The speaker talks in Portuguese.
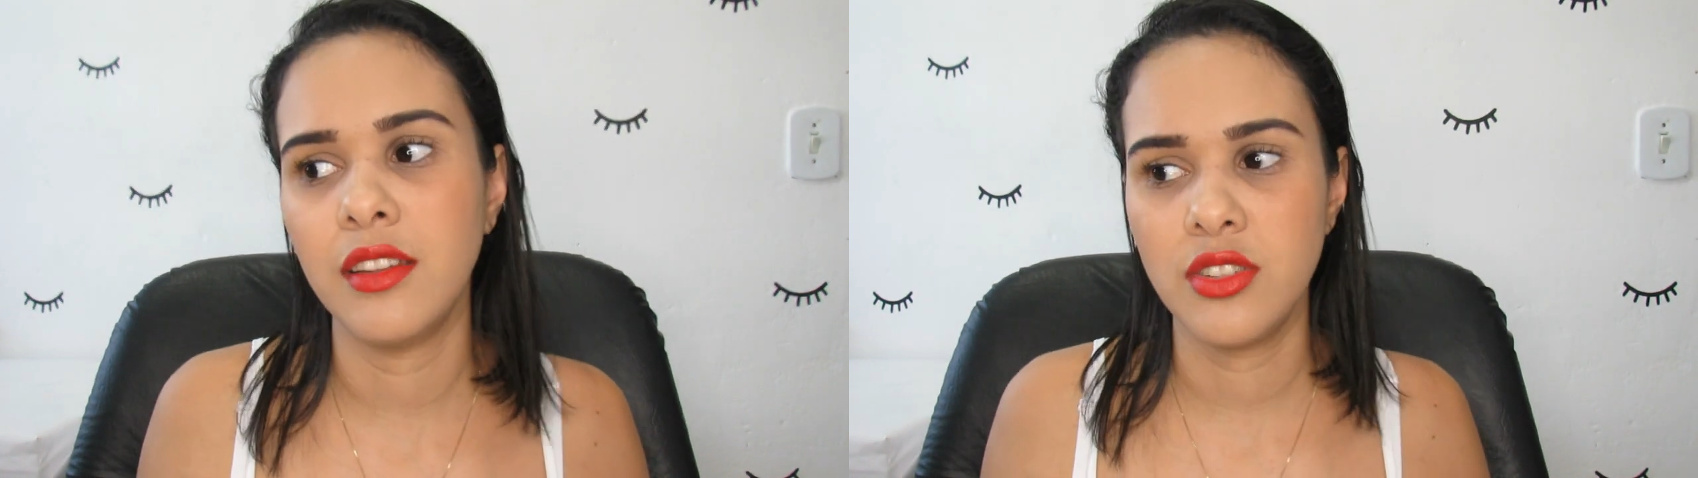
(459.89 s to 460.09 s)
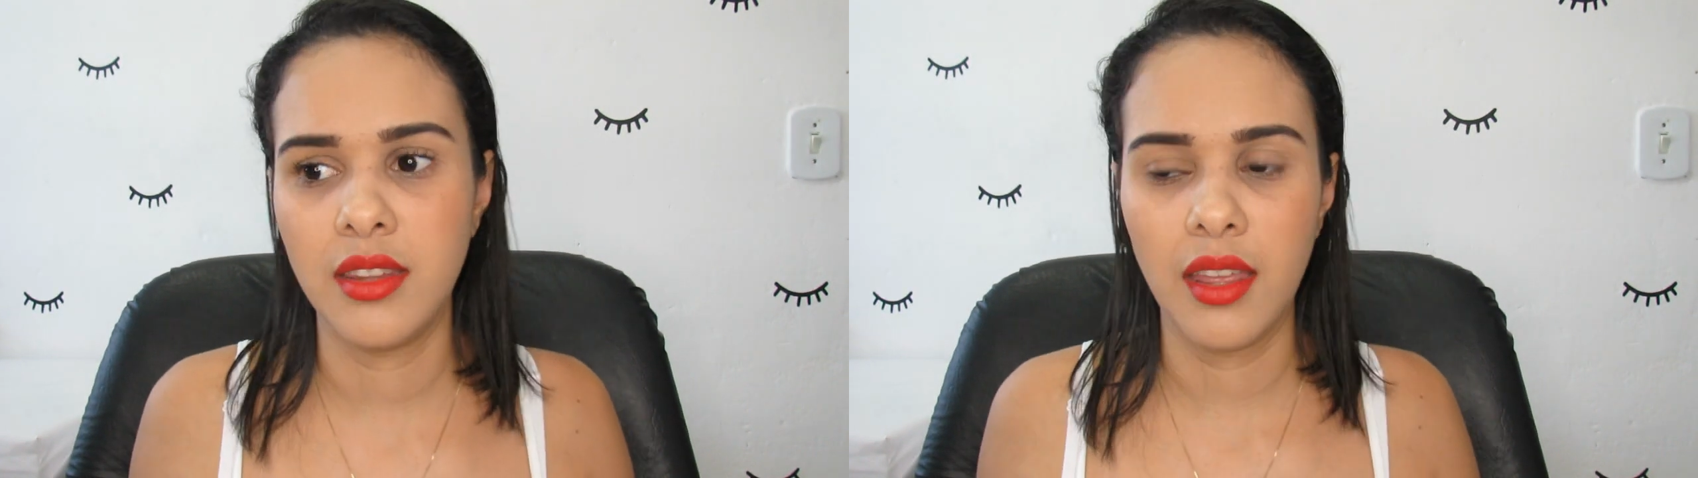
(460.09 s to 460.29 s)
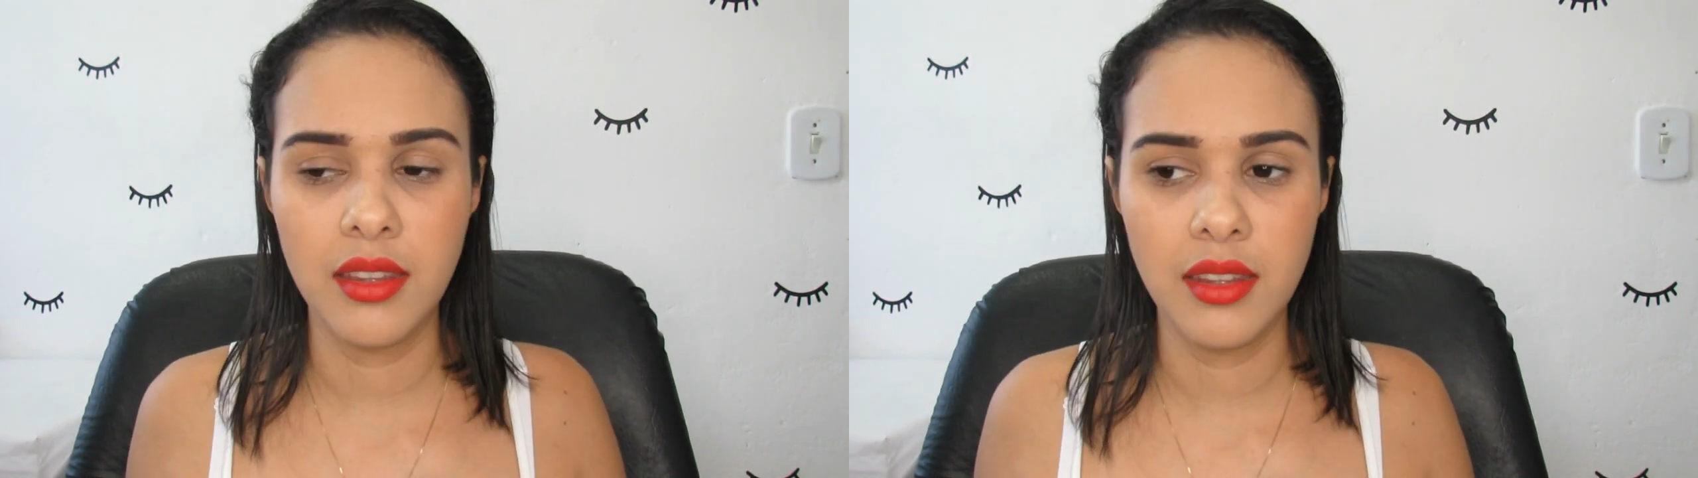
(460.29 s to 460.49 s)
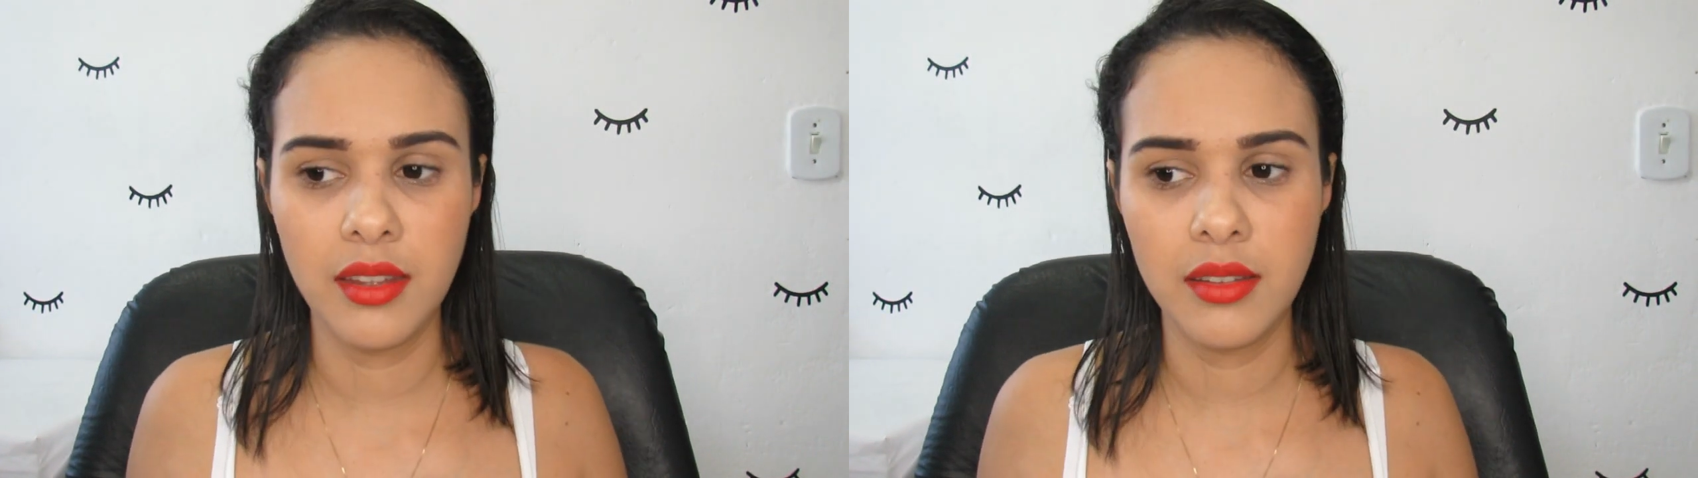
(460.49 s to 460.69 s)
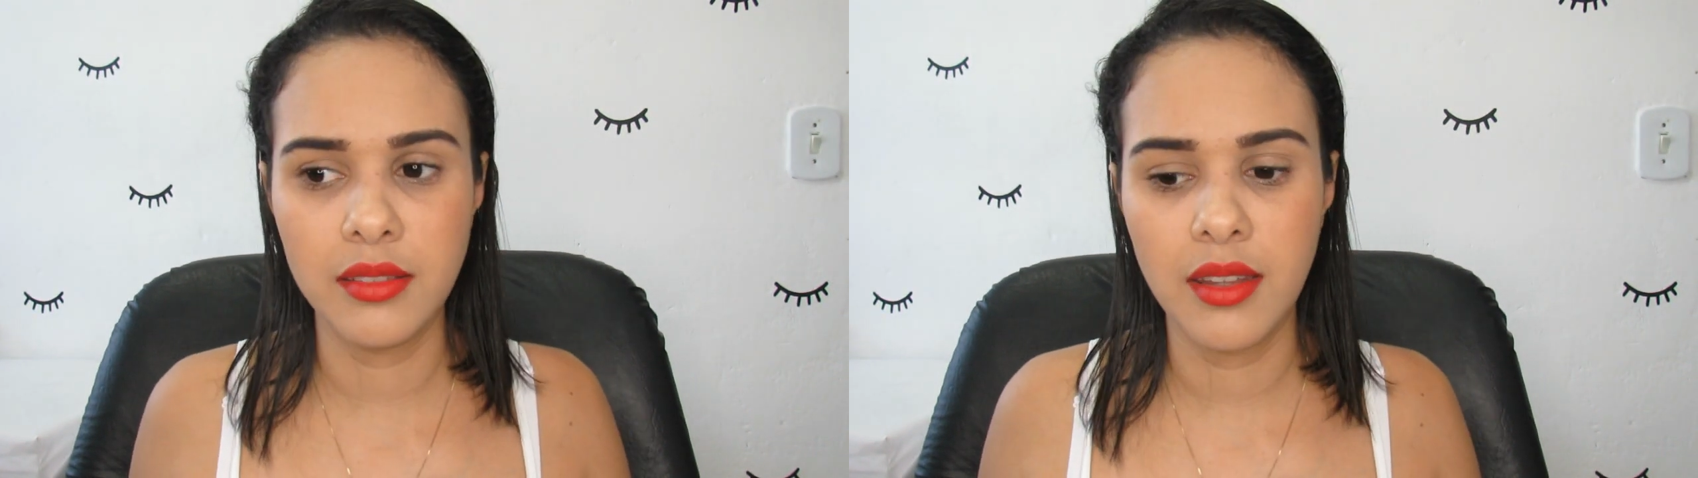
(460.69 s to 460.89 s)
de ter
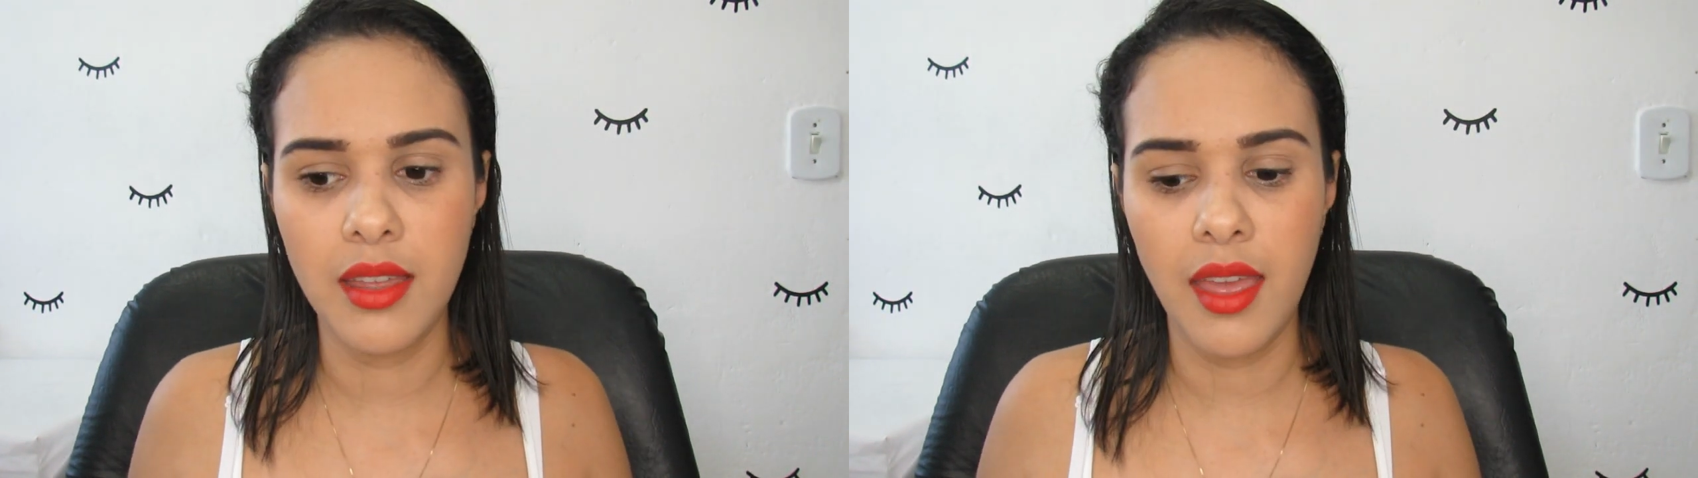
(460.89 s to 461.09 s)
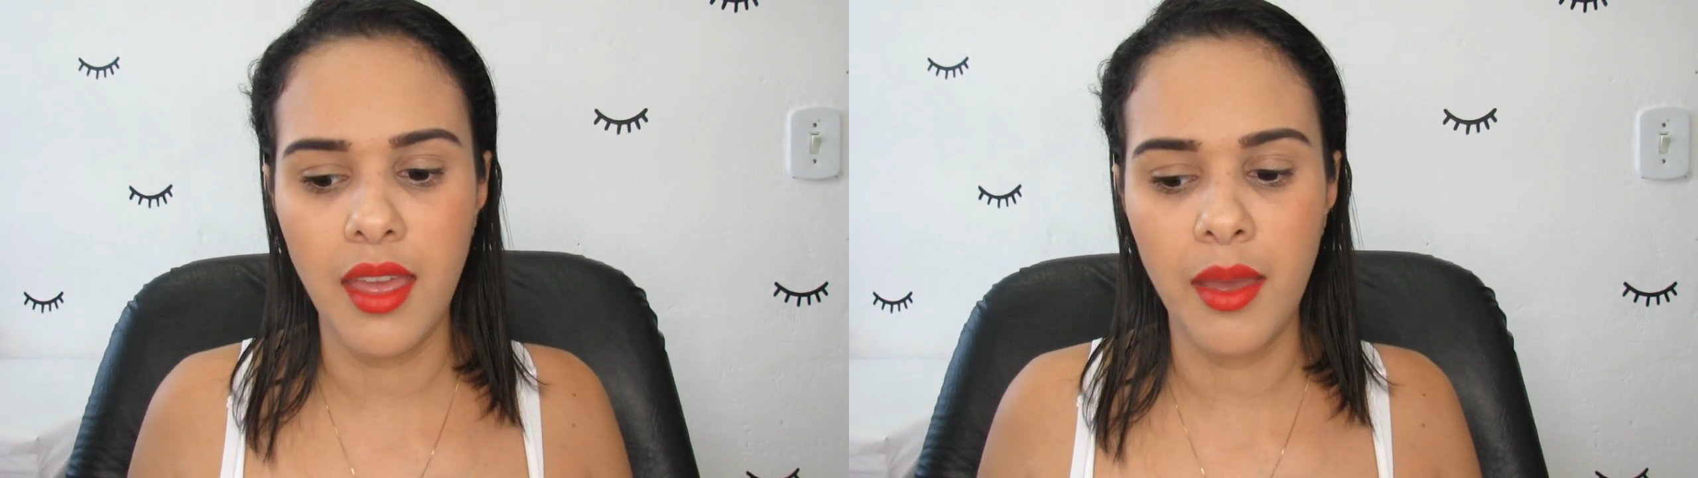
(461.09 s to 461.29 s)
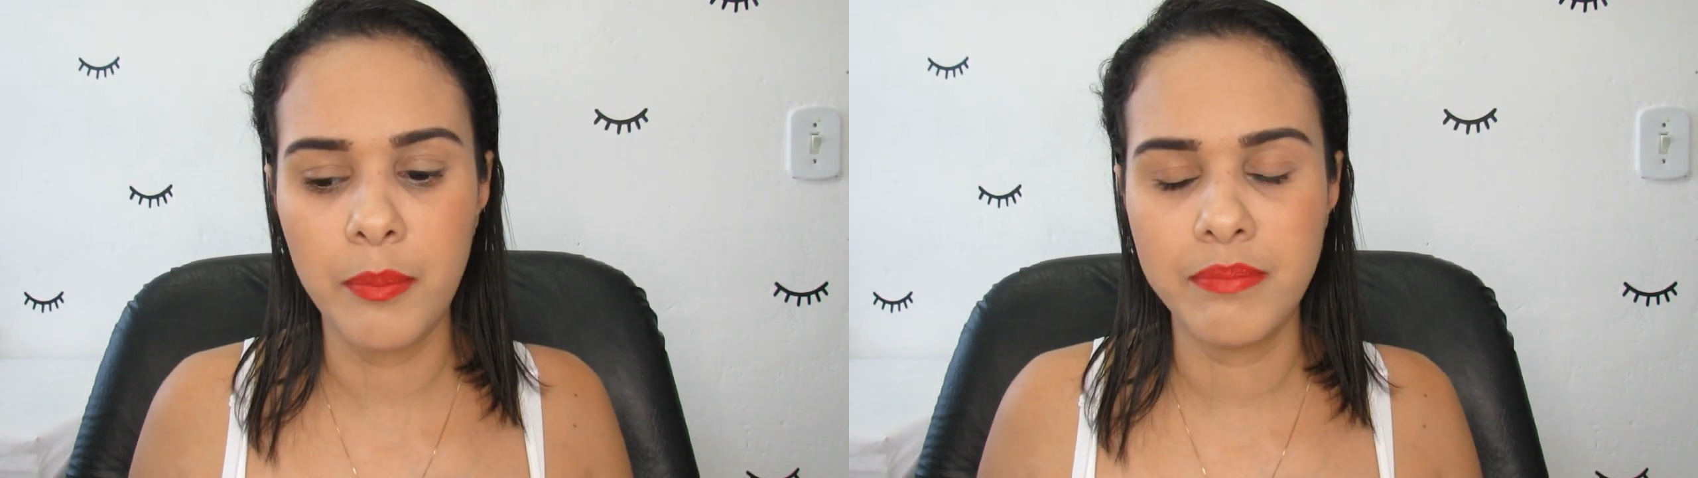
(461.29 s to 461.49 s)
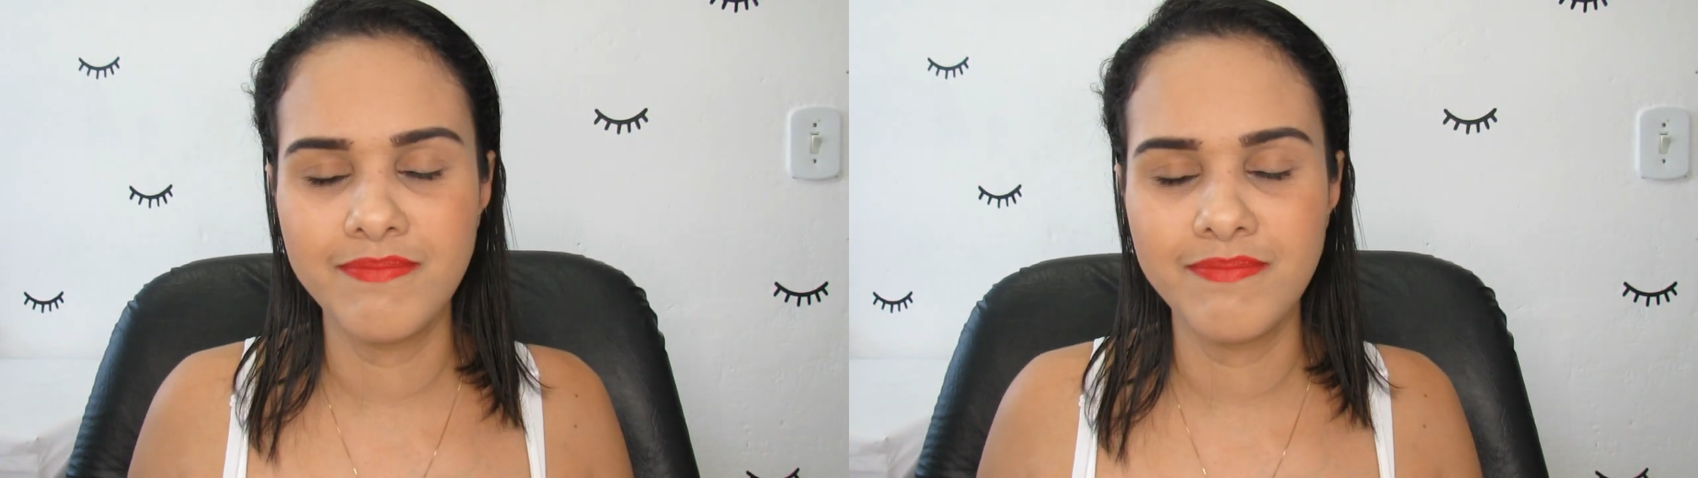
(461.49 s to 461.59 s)
que é,